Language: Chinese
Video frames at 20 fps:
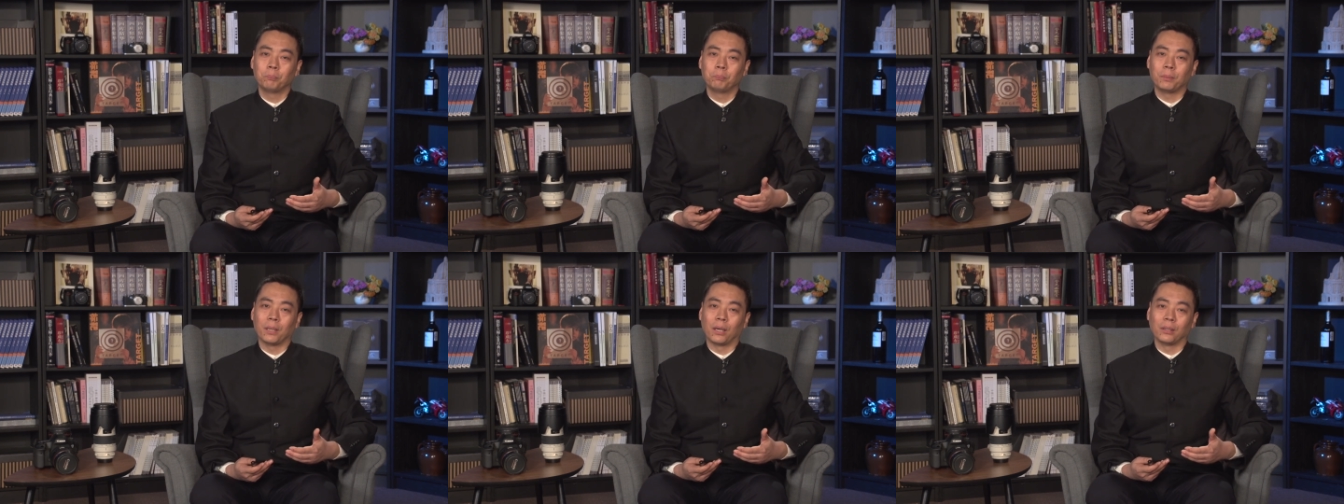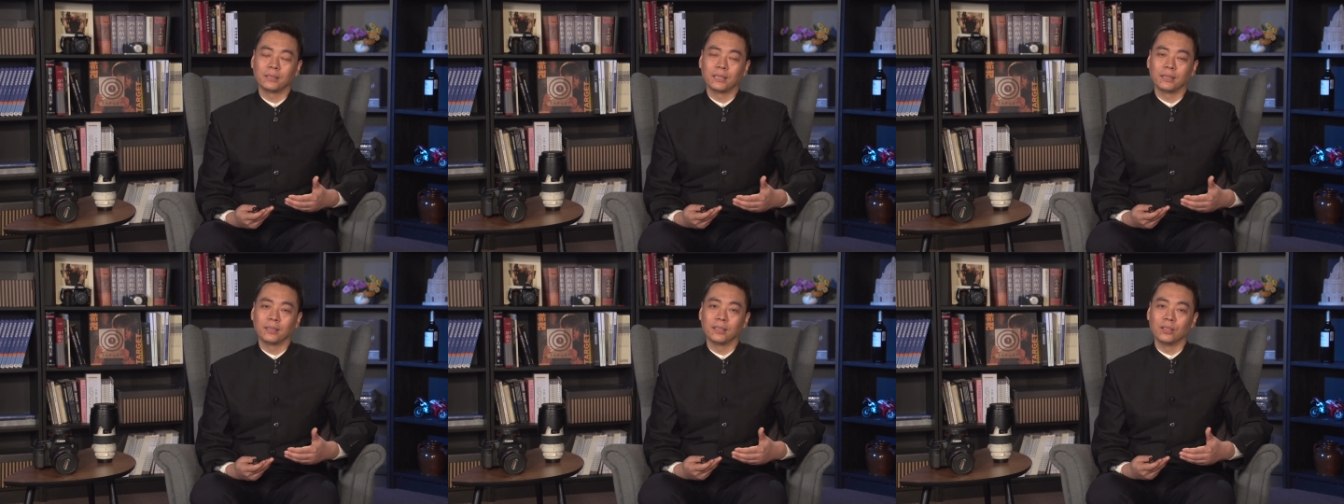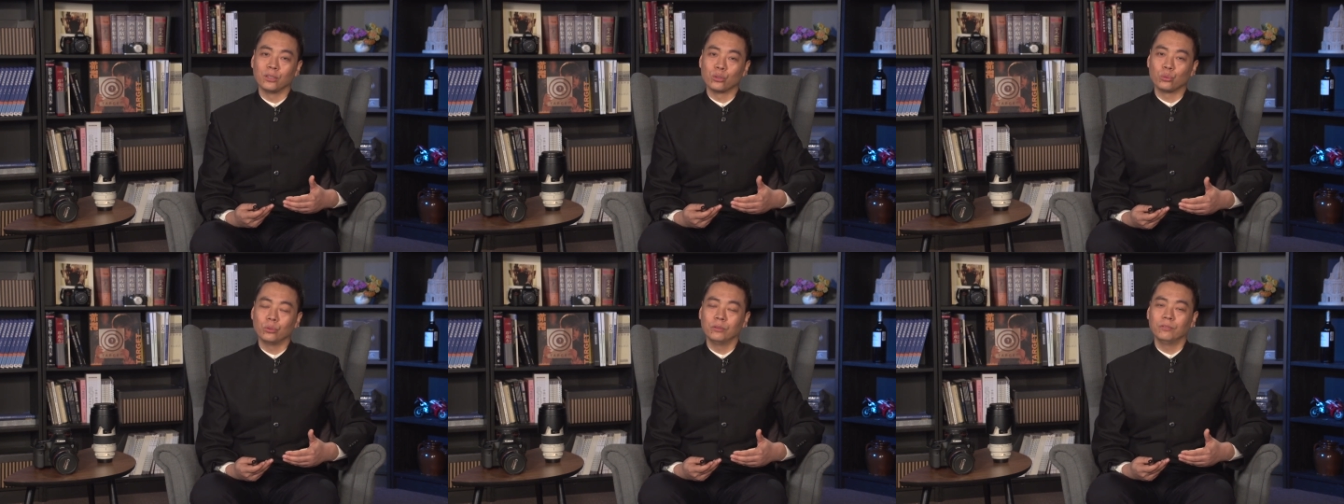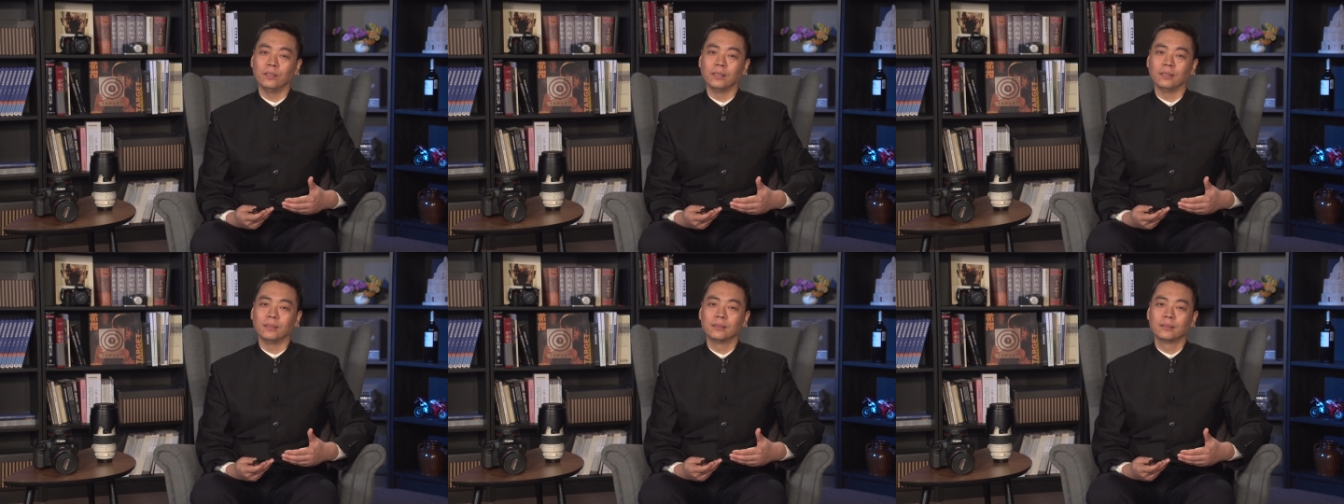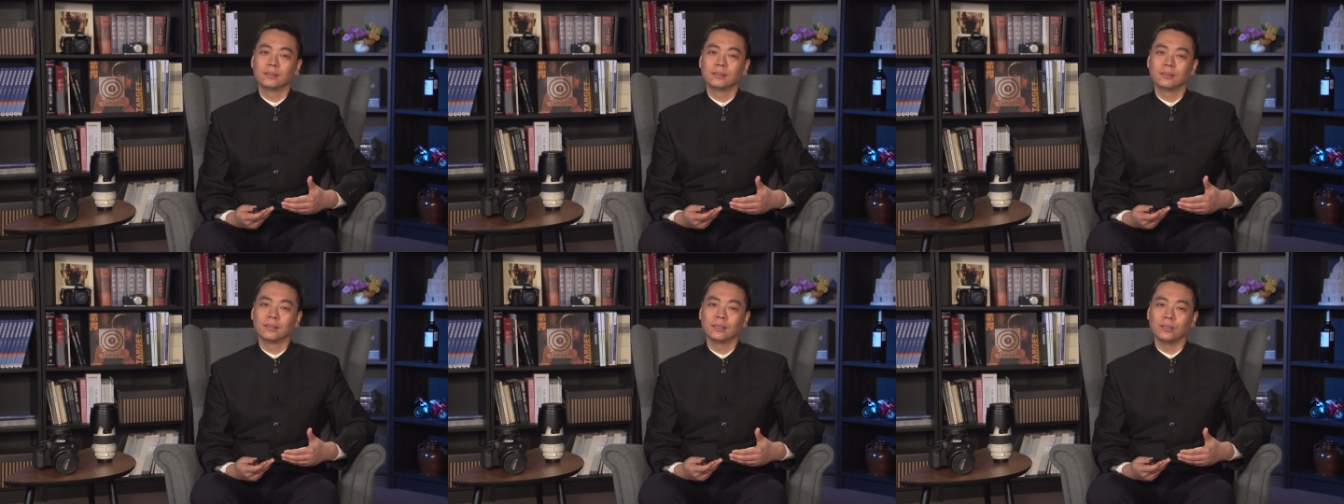表现得很充分，
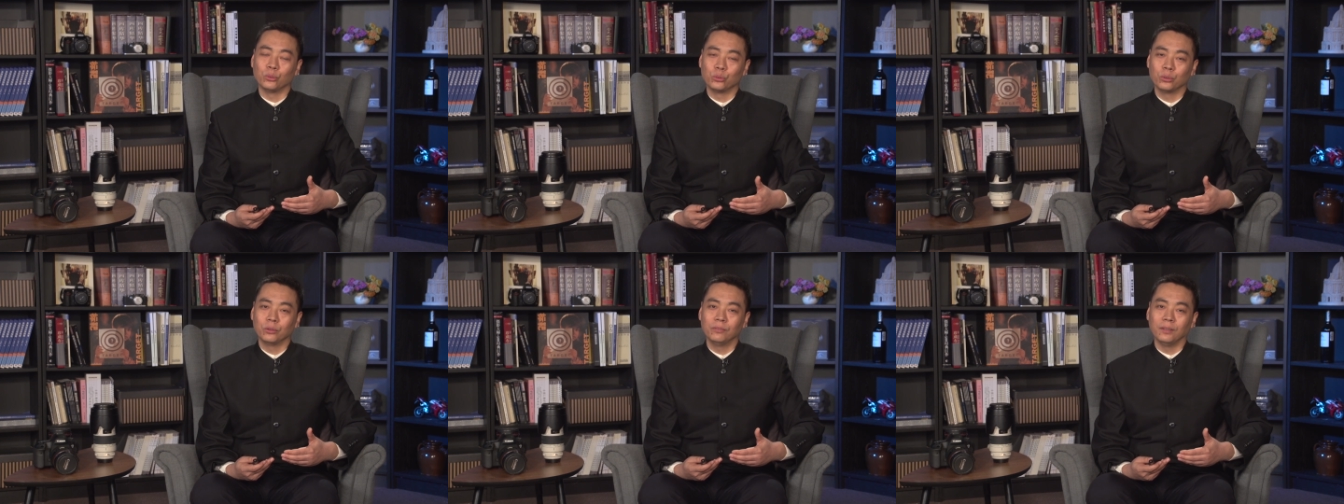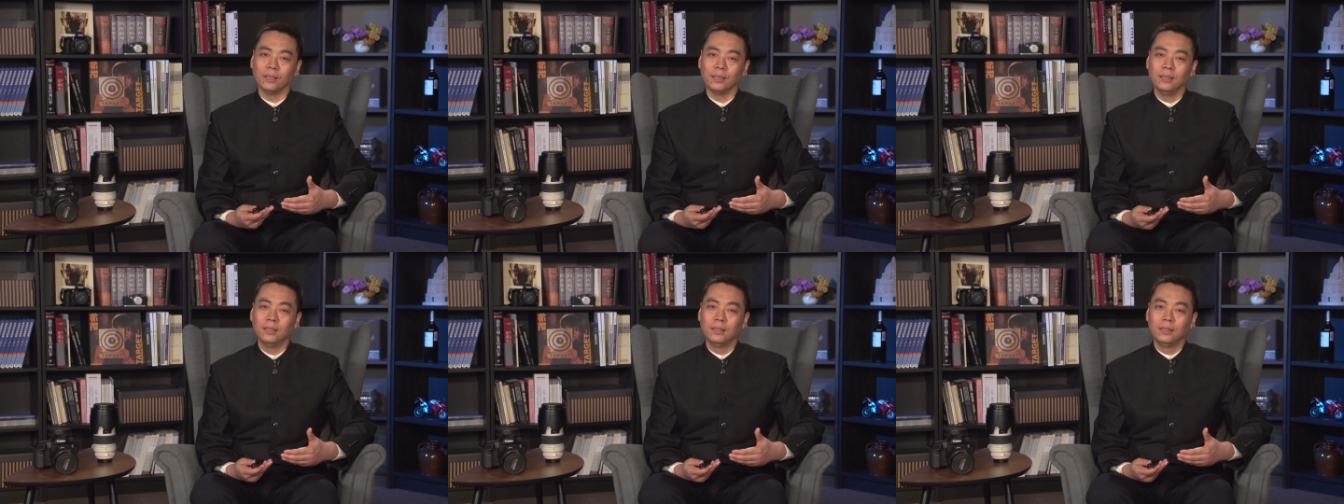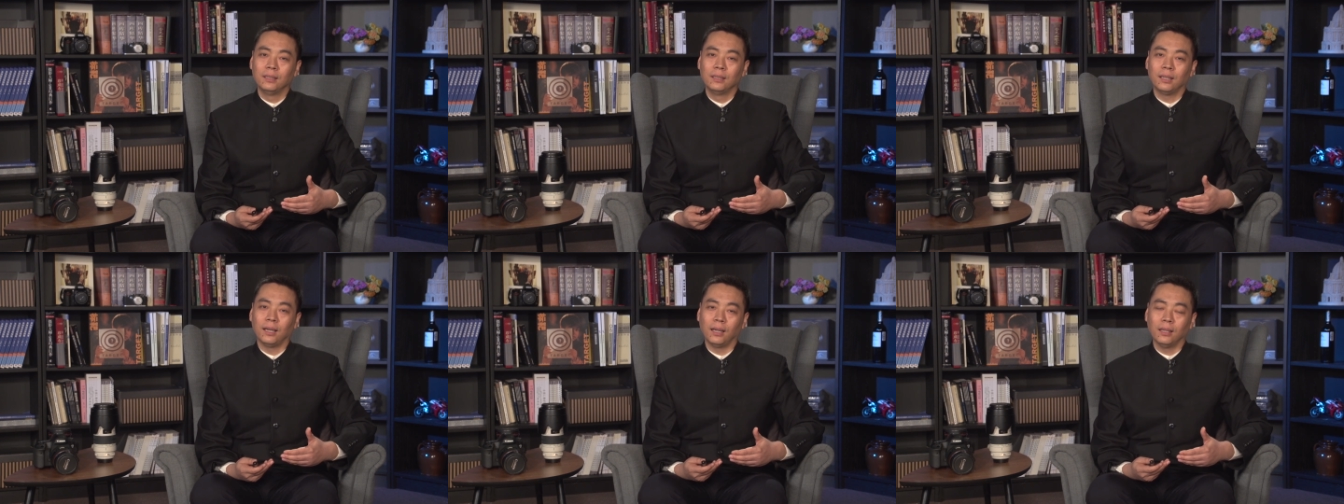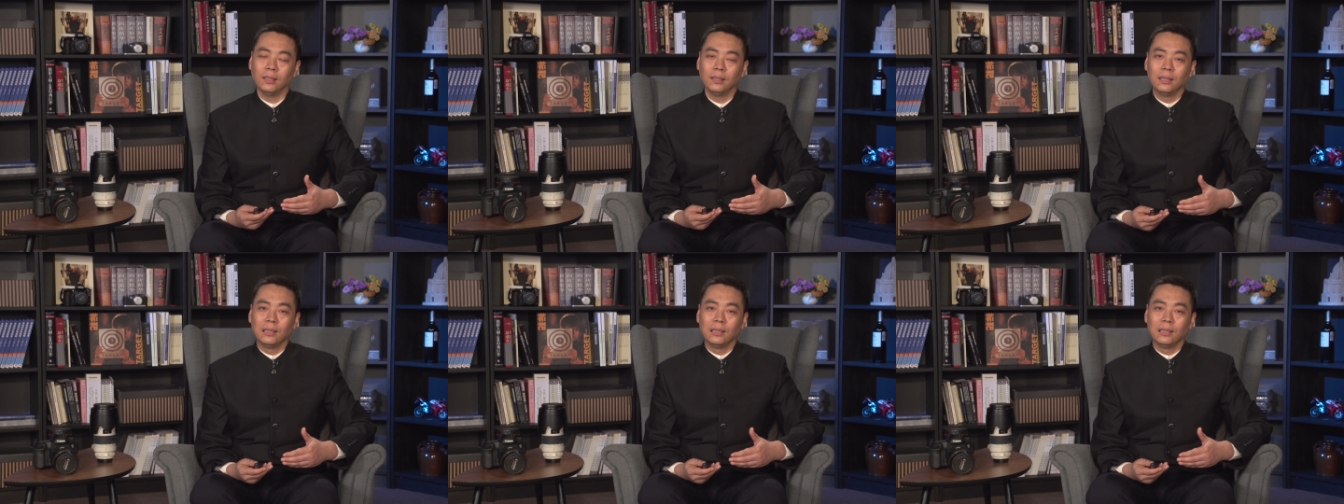很充分啊！